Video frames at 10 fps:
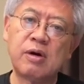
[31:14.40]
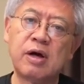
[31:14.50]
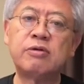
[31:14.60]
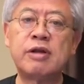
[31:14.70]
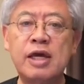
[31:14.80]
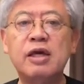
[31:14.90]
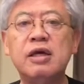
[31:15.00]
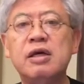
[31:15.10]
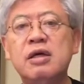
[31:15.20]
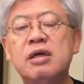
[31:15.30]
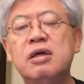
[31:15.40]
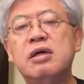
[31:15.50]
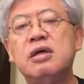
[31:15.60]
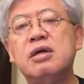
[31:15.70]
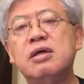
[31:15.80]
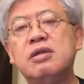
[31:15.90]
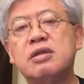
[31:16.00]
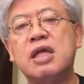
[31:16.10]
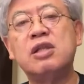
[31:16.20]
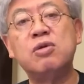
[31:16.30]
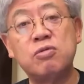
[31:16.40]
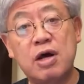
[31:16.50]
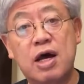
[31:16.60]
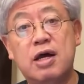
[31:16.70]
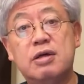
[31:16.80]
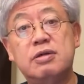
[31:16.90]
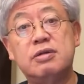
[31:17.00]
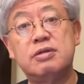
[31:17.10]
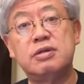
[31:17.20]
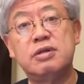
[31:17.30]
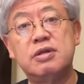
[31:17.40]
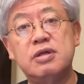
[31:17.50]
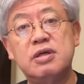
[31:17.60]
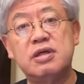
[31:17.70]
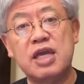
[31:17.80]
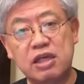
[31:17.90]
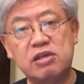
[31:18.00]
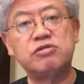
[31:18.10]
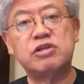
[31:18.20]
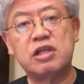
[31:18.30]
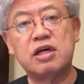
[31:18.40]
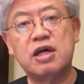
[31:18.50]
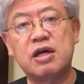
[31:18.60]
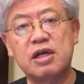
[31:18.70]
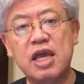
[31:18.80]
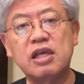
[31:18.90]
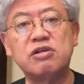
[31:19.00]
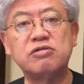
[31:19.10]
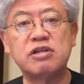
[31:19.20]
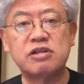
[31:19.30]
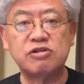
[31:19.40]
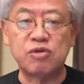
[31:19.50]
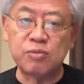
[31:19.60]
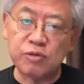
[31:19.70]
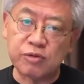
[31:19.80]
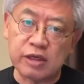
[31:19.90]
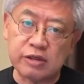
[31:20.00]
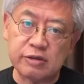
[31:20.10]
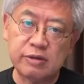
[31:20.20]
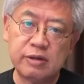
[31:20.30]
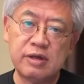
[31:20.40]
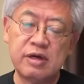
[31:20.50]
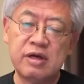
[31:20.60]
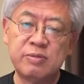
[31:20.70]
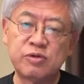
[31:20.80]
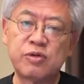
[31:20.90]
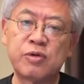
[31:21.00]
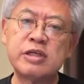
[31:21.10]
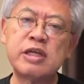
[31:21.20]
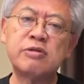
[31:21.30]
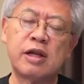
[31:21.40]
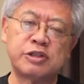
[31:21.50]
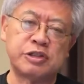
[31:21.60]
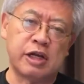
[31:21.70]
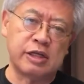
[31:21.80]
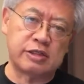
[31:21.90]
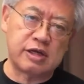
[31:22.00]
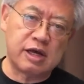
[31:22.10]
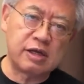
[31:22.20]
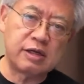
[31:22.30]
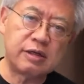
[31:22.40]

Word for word: 他のね、天皇が研究者だから研究させるトンボの研究もうそれ以前の話じゃないですか。